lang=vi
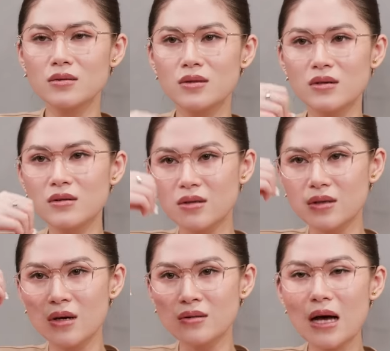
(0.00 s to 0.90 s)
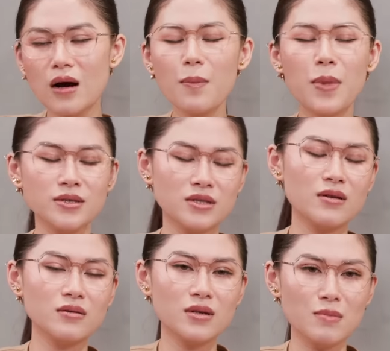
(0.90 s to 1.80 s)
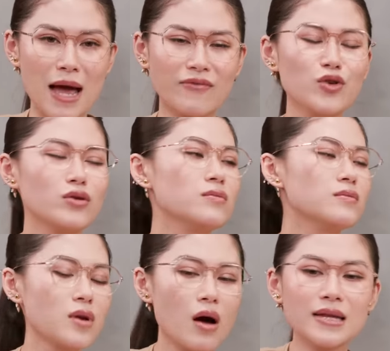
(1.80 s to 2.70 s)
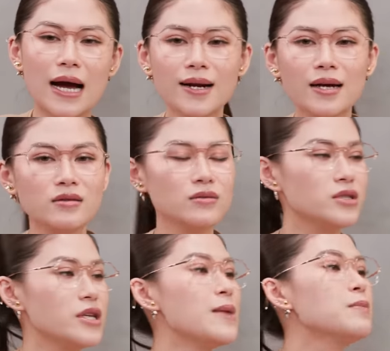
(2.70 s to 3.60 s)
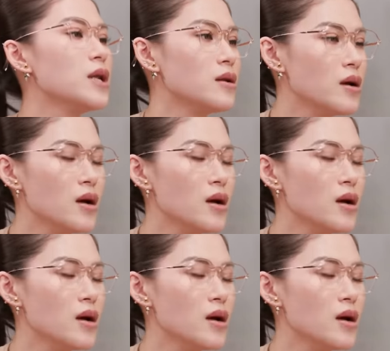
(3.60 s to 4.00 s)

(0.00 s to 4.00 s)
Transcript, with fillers: Những người up hình trên trên mạng, ví dụ nói thẳng ra như chị em mình,